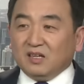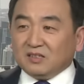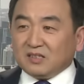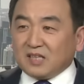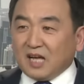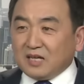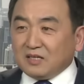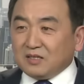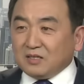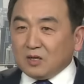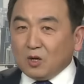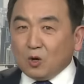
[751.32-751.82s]

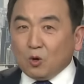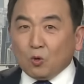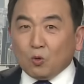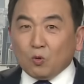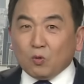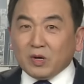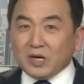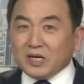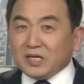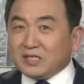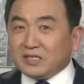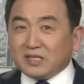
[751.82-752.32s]
但
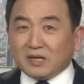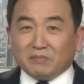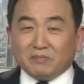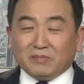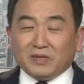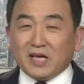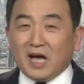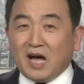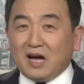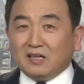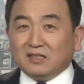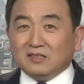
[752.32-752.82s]
会怎
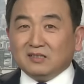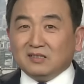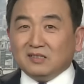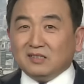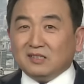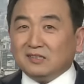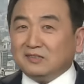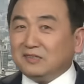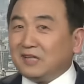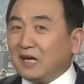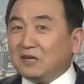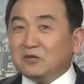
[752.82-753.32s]
么样
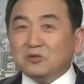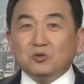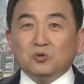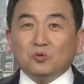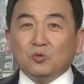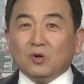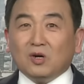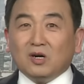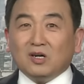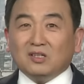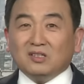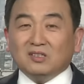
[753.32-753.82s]
很难
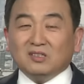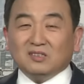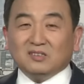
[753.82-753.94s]
说。